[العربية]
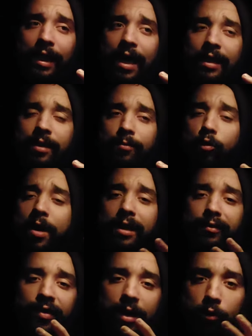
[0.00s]
القدم وارد
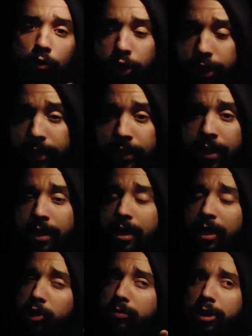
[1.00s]
فيها كلشي
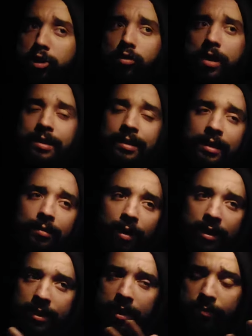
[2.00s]
هانتوما شو اصلا
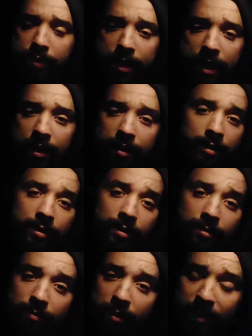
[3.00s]
الماتش ديال البارح
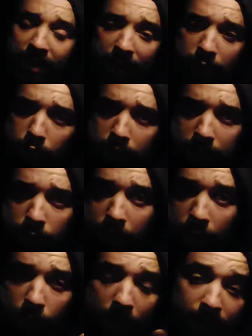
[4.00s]
ما بين الارجنتين
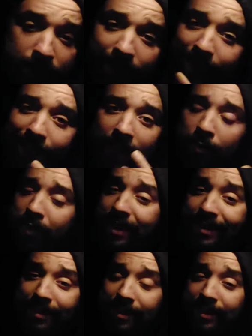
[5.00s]
وكرواتيا ضربات
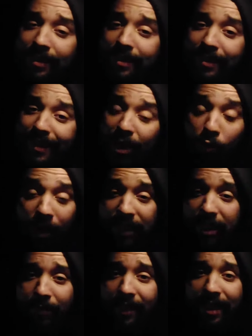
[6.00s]
آه،
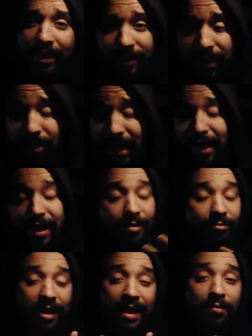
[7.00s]
كرواتيا بثلاثه
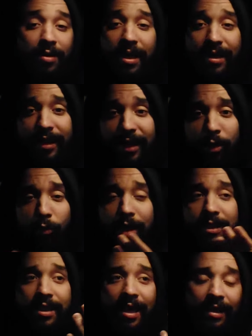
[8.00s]
علما ان كرواتيا